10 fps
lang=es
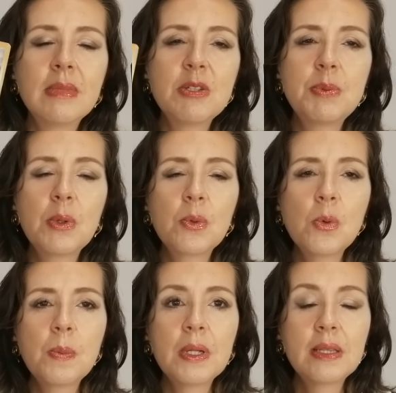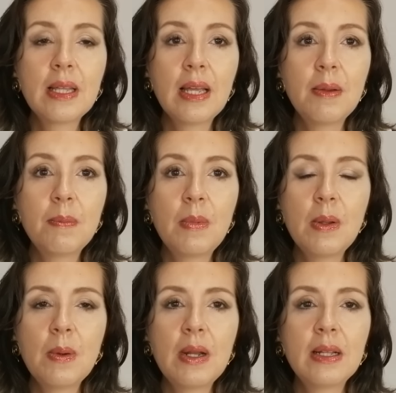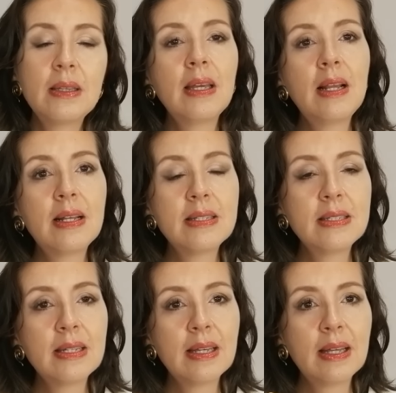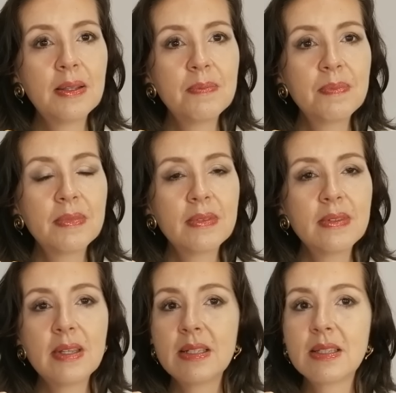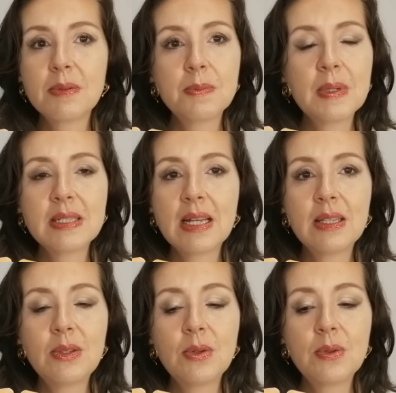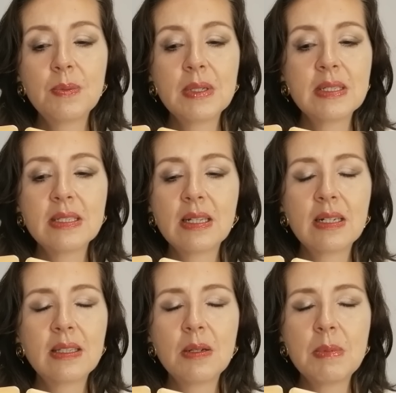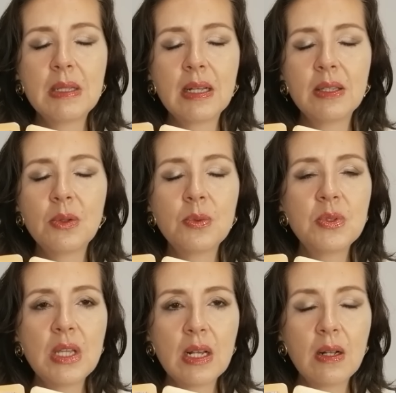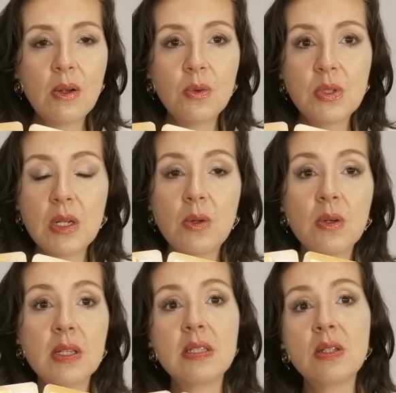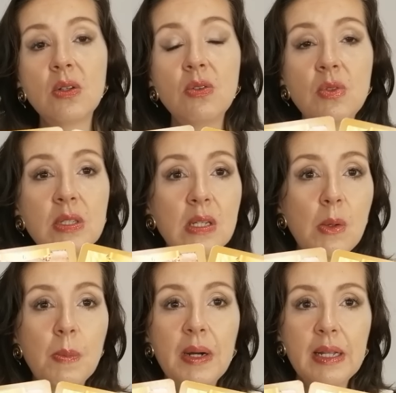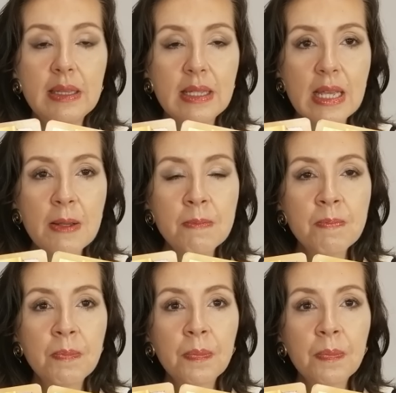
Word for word: despreocúpate, libérate de la ansiedad. Ya estás pasando, vas a estar terminando un ciclo, un ciclo que ha sido difícil para ti,